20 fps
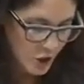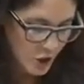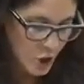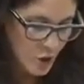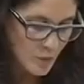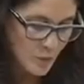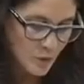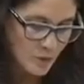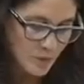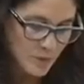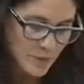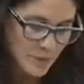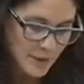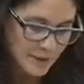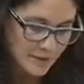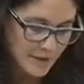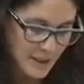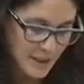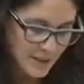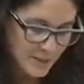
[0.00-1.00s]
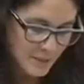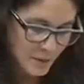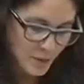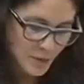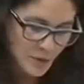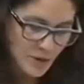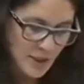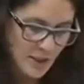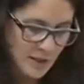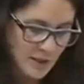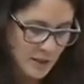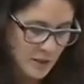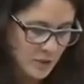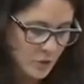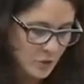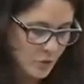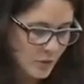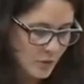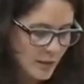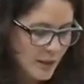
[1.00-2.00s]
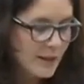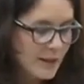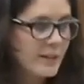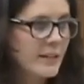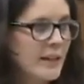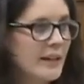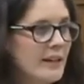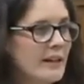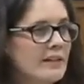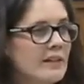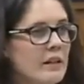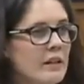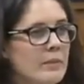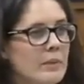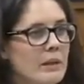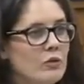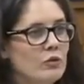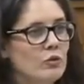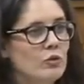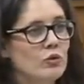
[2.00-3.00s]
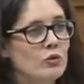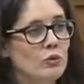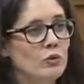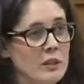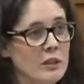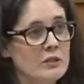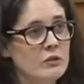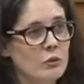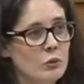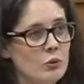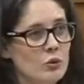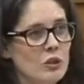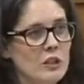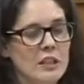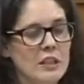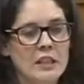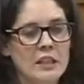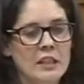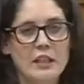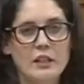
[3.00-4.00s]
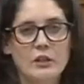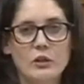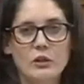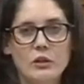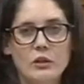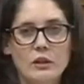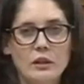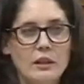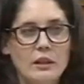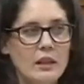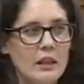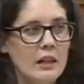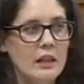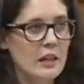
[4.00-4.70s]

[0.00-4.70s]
como el bipartidismo monárquico quiere salvar su, chiringuito, el